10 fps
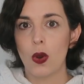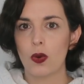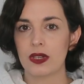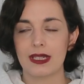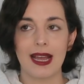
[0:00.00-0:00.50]

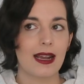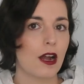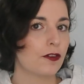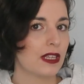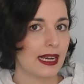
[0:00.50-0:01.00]
und da
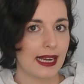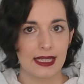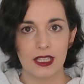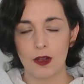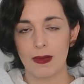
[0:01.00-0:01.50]
kauft ihr dann
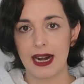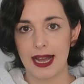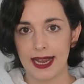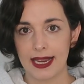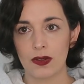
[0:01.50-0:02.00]
ganz normal
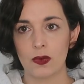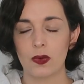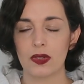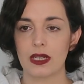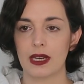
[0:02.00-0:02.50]
ein
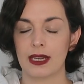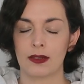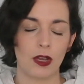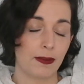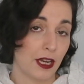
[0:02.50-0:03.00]
und
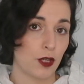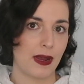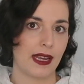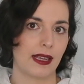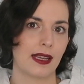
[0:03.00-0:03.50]
Top
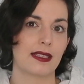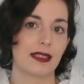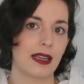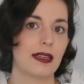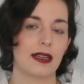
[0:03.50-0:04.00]
Cashback
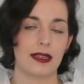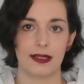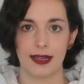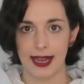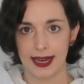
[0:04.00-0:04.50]
registriert dann
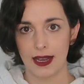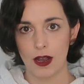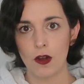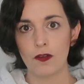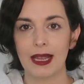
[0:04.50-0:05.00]
diesen
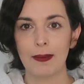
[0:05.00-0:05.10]
Einkauf.